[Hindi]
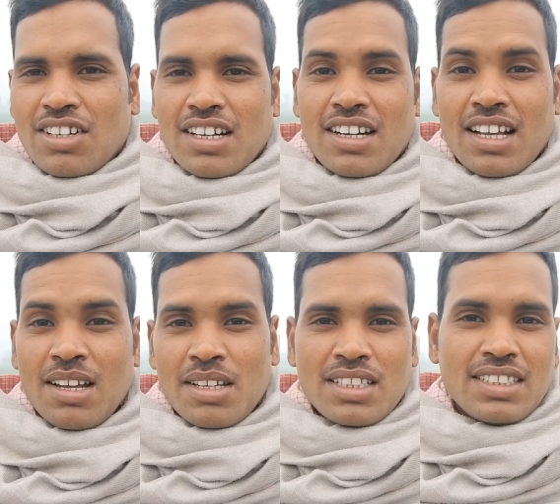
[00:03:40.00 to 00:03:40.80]
और
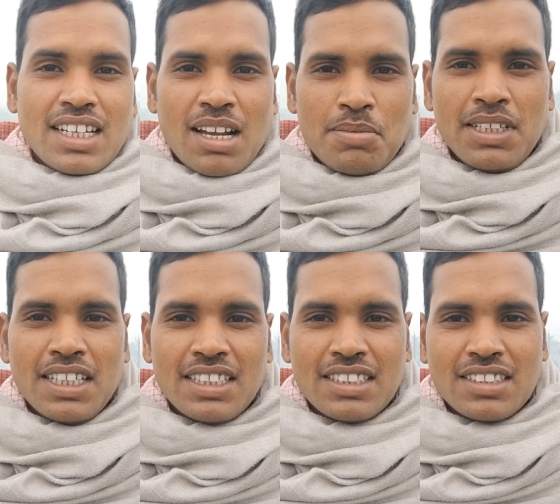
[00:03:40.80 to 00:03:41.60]
ठंडा काफ़ी
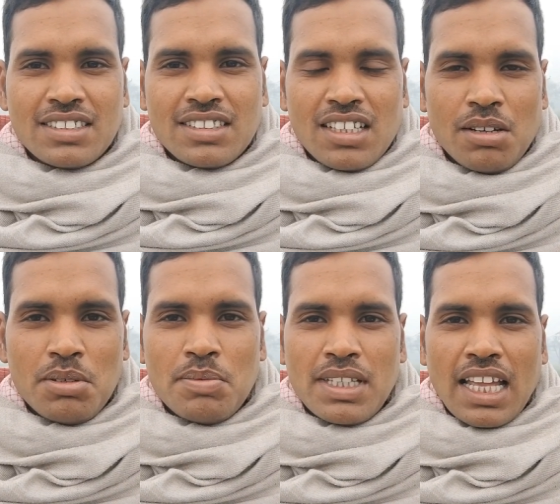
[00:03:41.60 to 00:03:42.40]
है
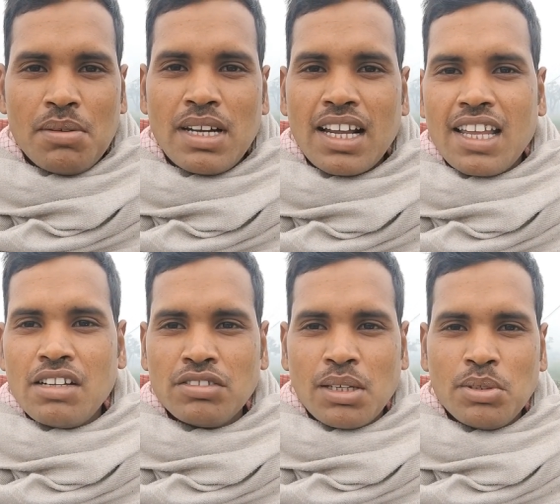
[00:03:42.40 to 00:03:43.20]
अभी मैं दारी बना के
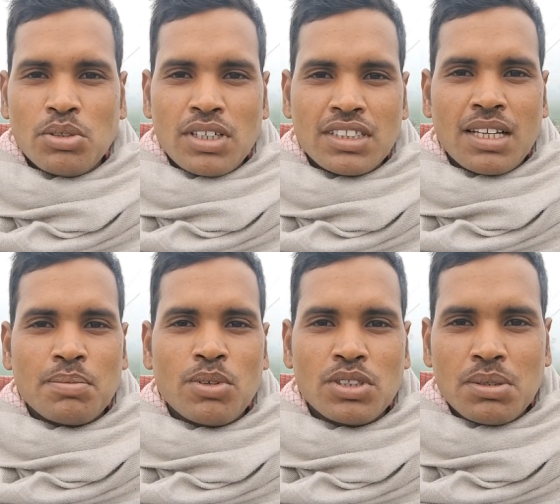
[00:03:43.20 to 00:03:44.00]
आया हूँ तो अभी थोड़ा सा
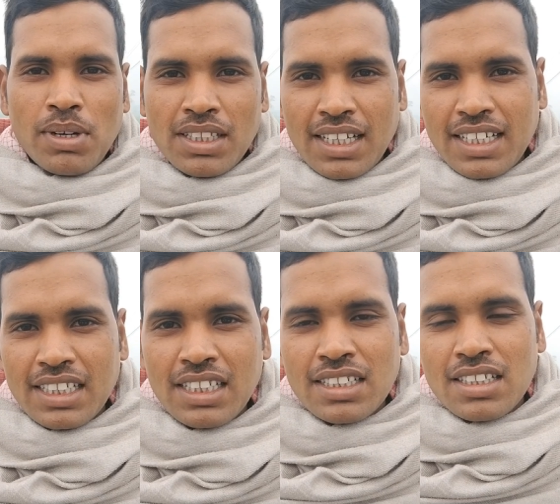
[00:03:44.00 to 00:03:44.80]
आप लोगों से बात कर
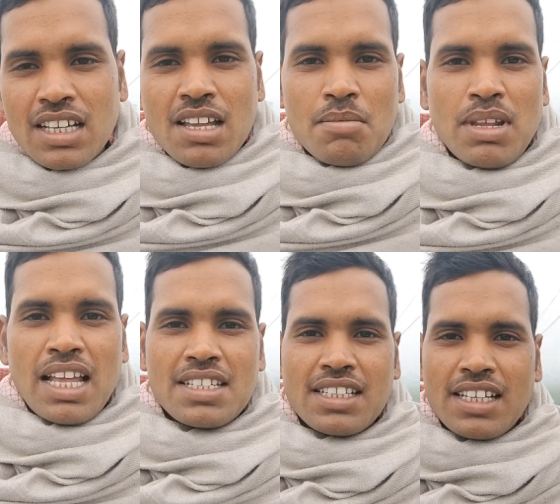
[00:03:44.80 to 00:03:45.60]
रहे हैं
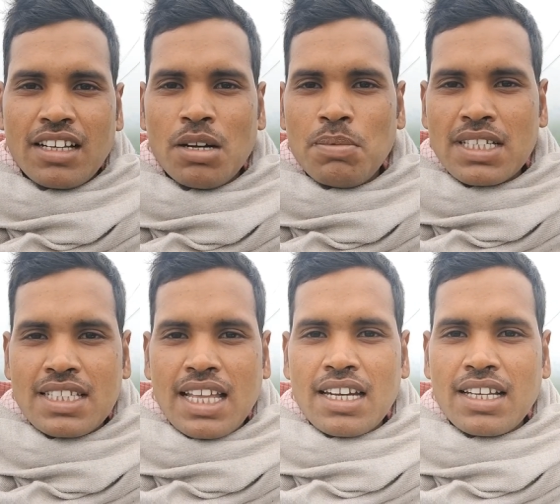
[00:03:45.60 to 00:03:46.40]
फिलहाल चलते हैं घर पे
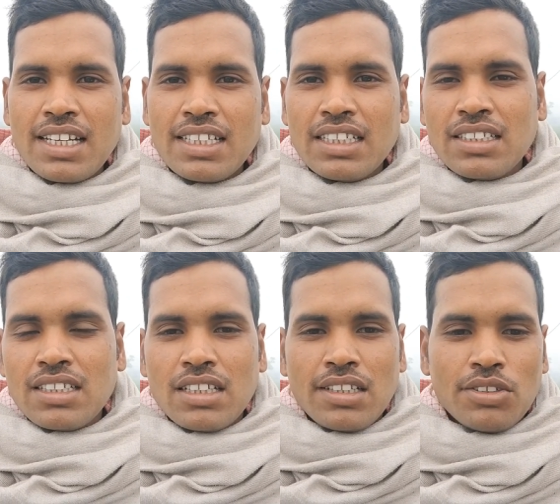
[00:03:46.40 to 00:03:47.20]
स्नान करेंगे
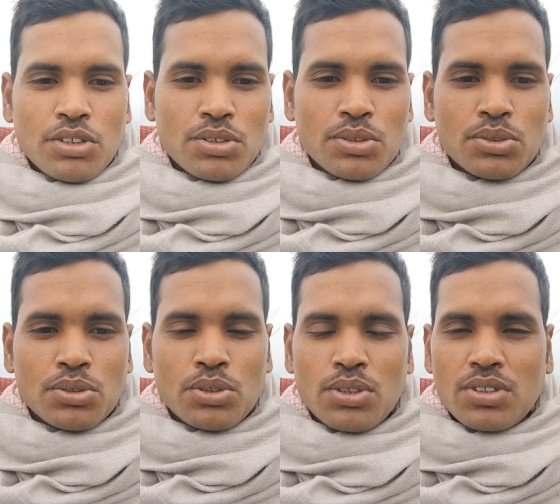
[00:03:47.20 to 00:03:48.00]
क्योंकि
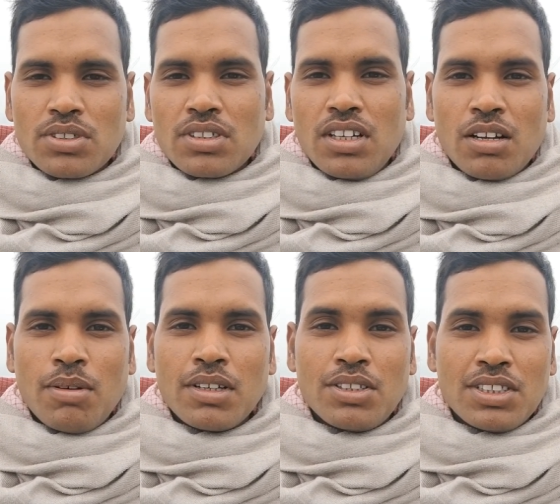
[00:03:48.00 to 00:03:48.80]
दोस्तों
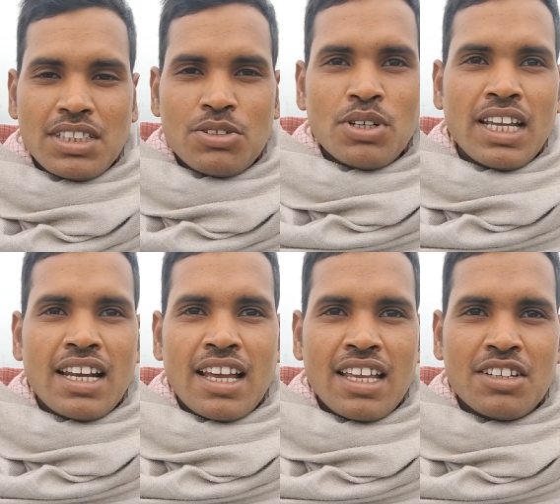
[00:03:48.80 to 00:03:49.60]
लगभग दस दिन हो
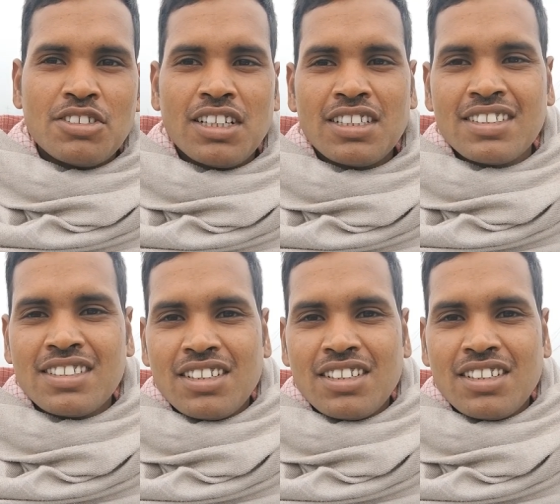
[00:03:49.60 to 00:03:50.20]
गया नहाया हुआ